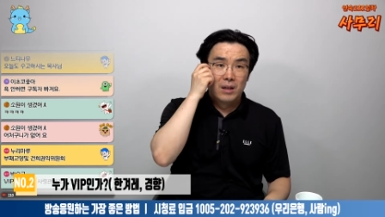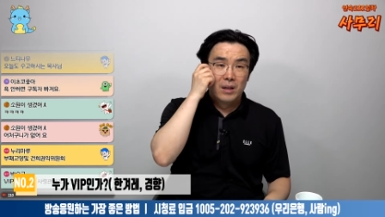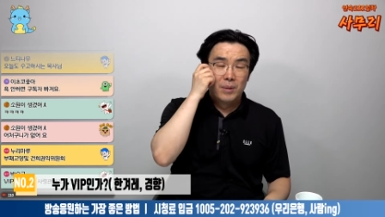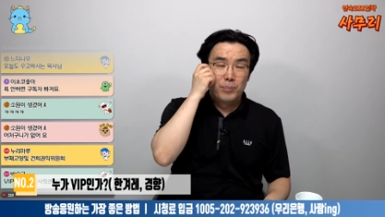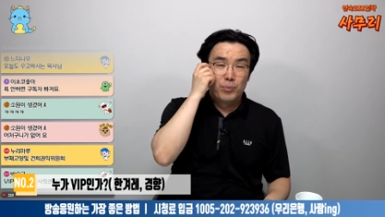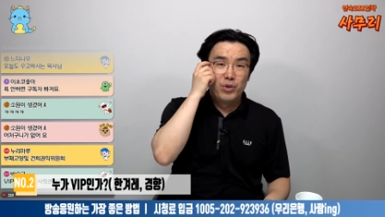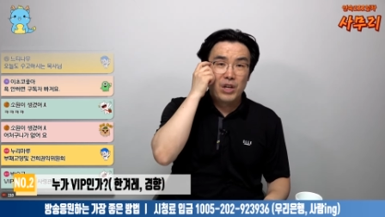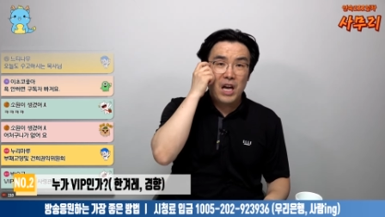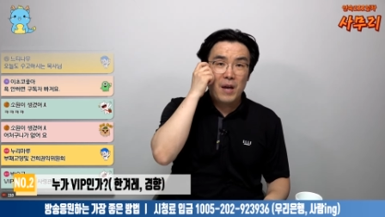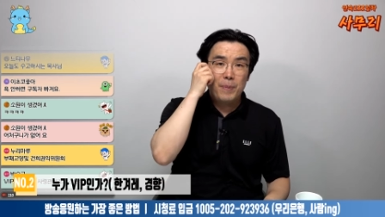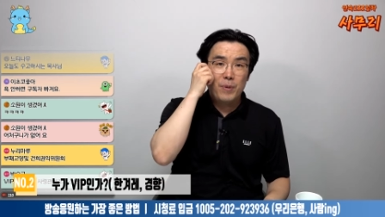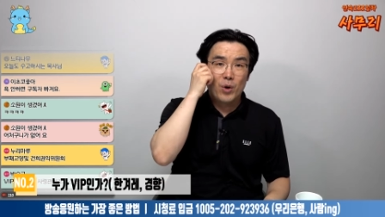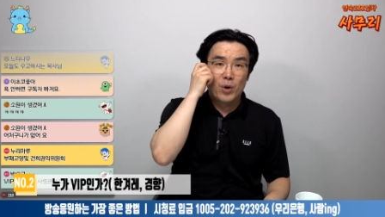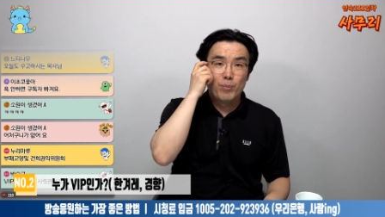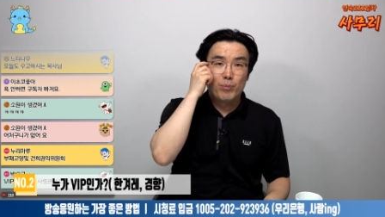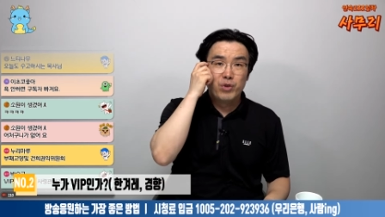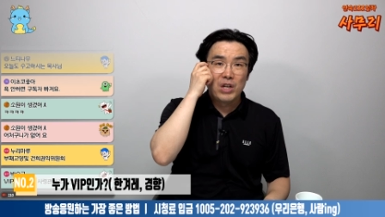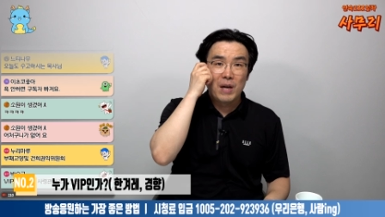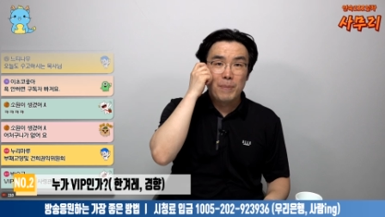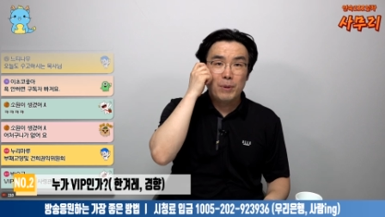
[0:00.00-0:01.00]
브이아이피 일,
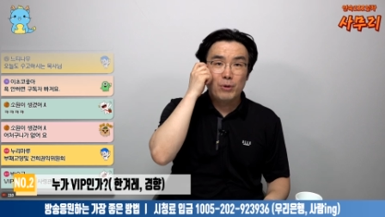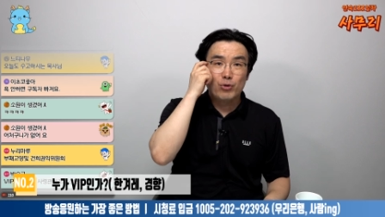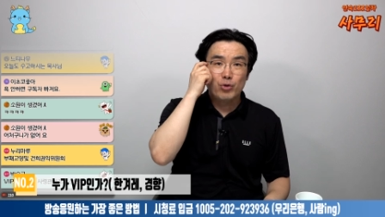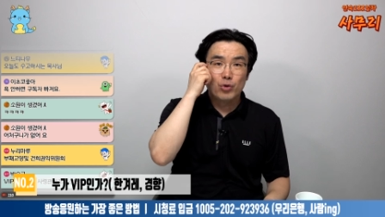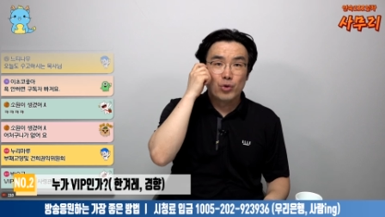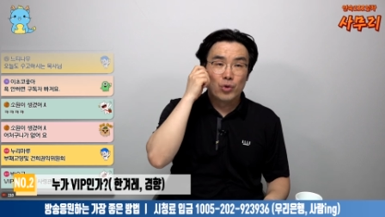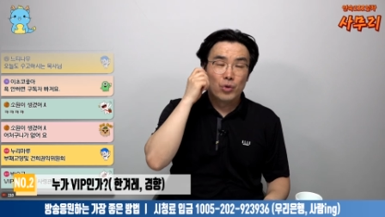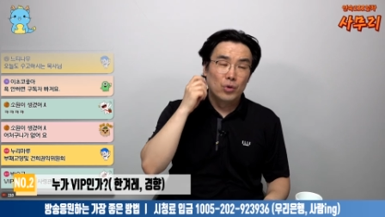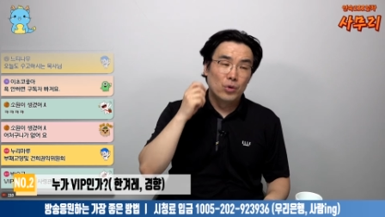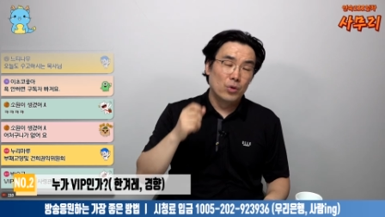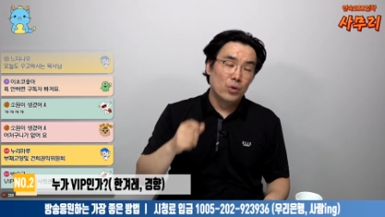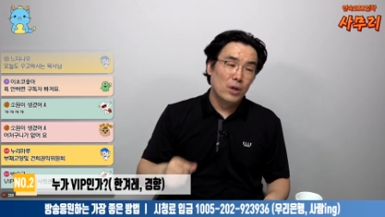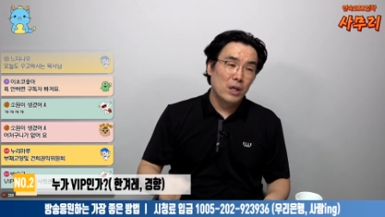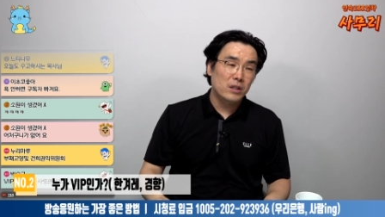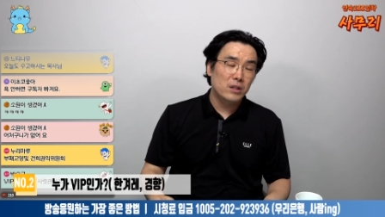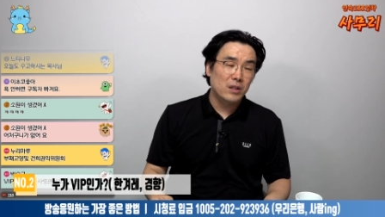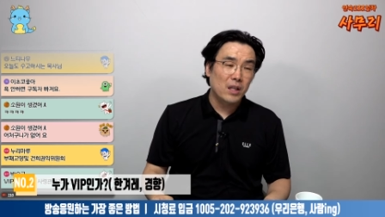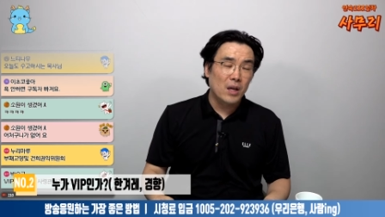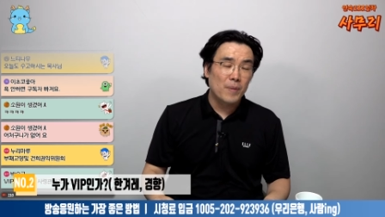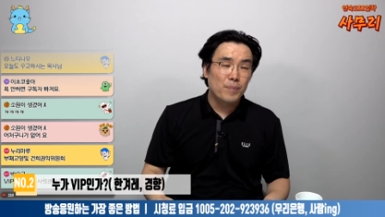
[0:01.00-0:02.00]
브이아이피 이 했을
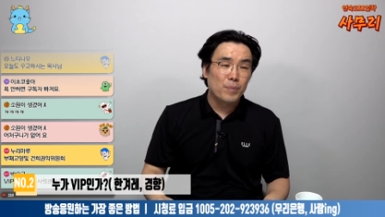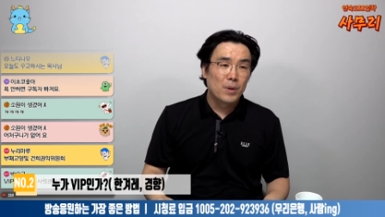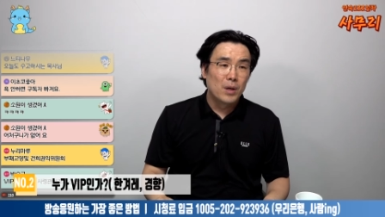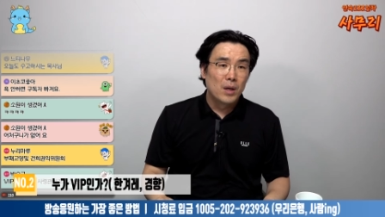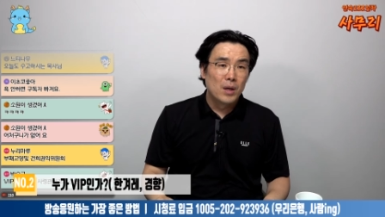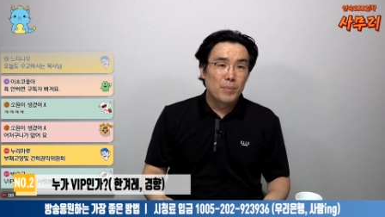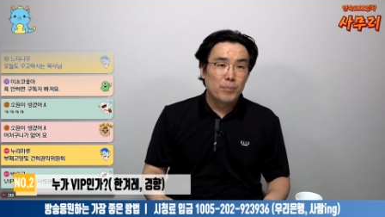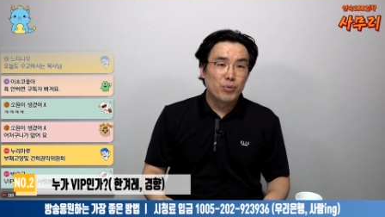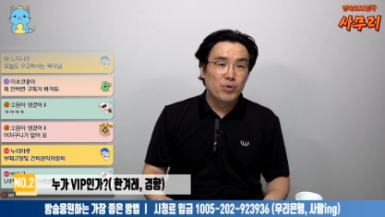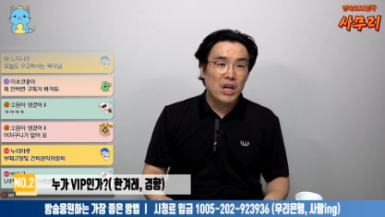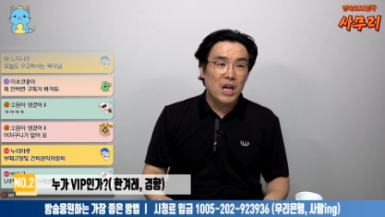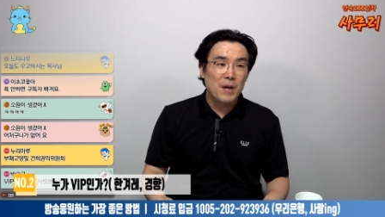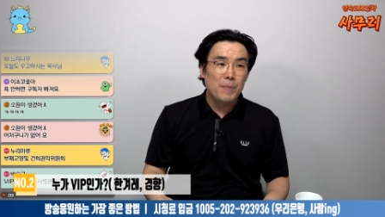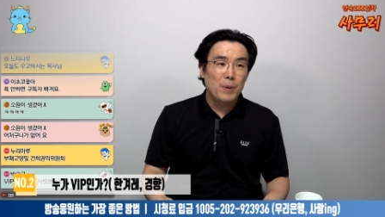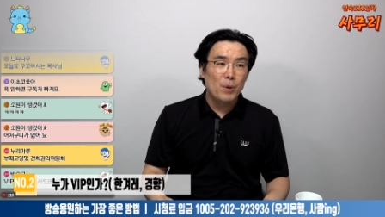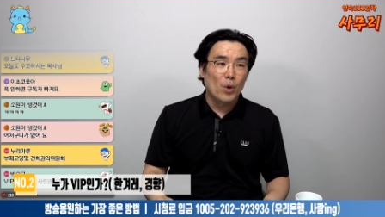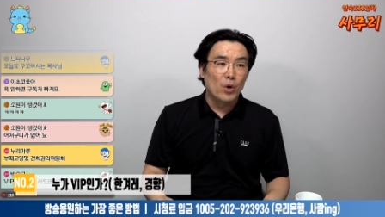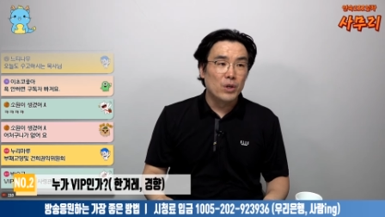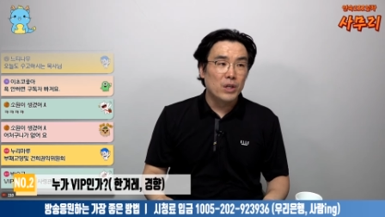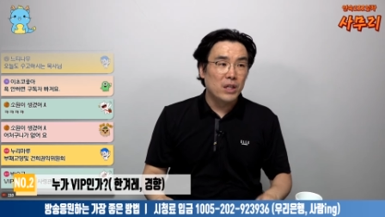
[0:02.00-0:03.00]
때 브이아이피
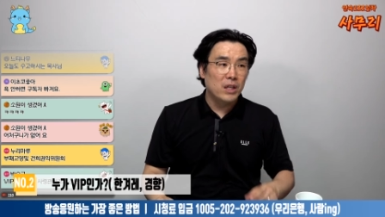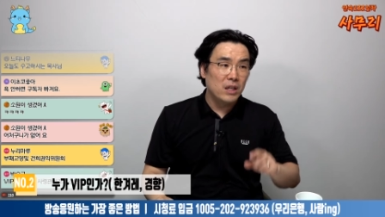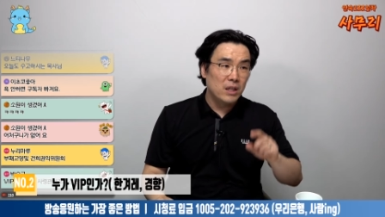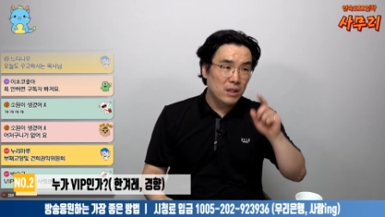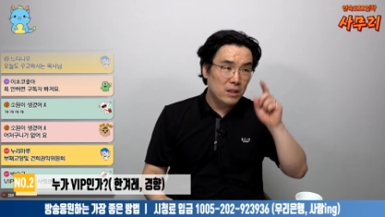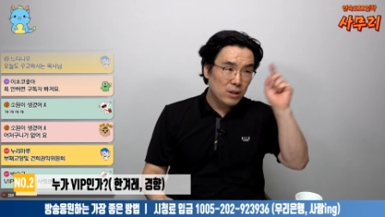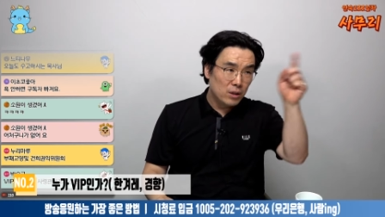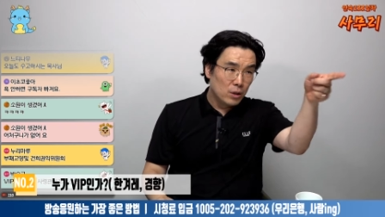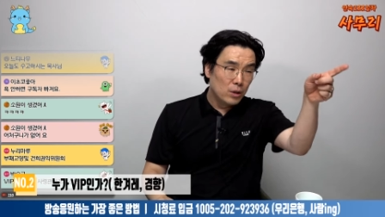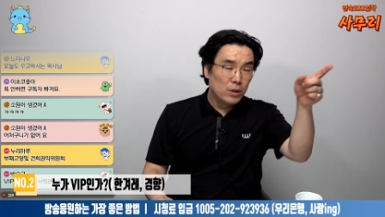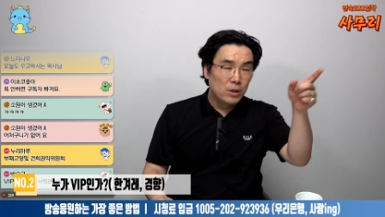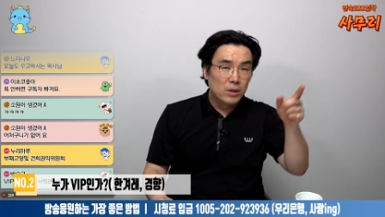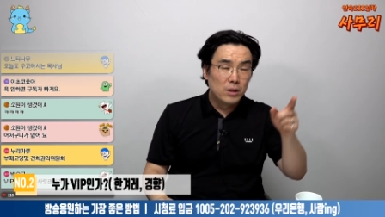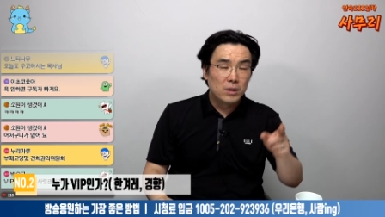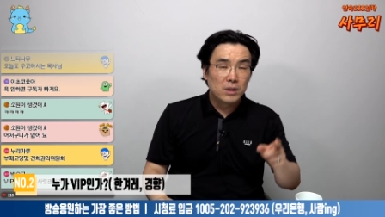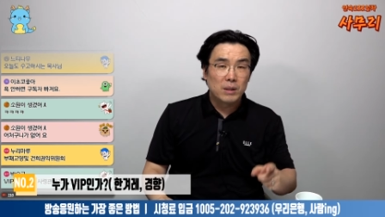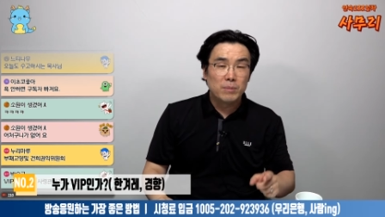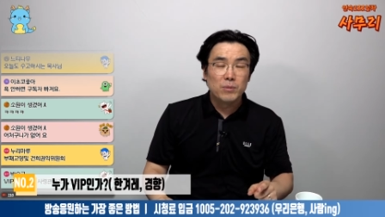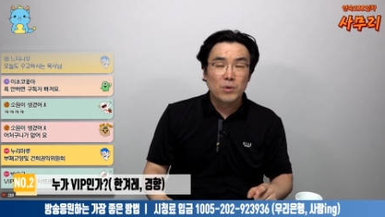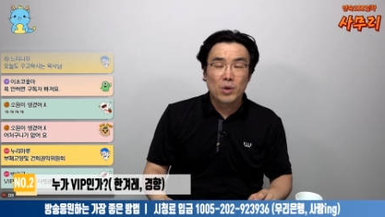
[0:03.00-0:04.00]
일이
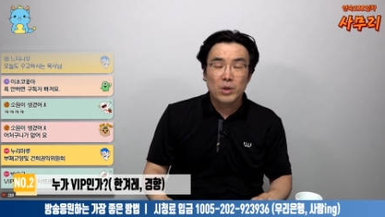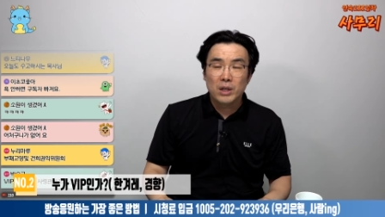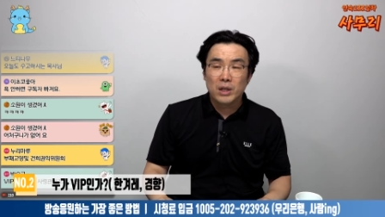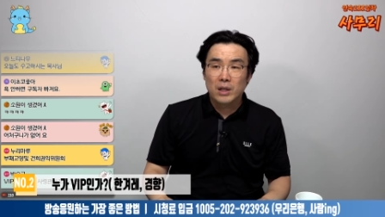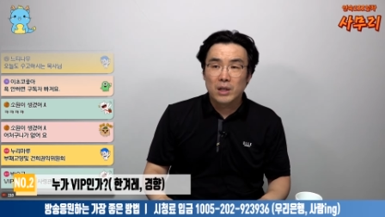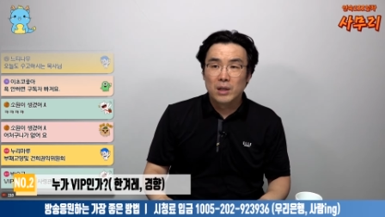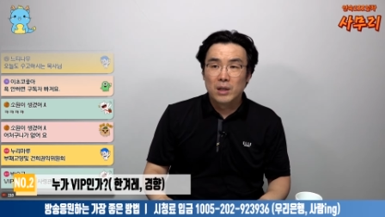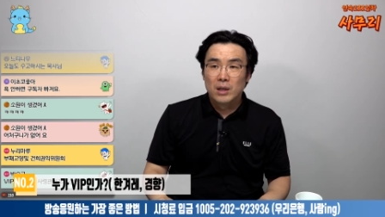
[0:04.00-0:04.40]
김건희,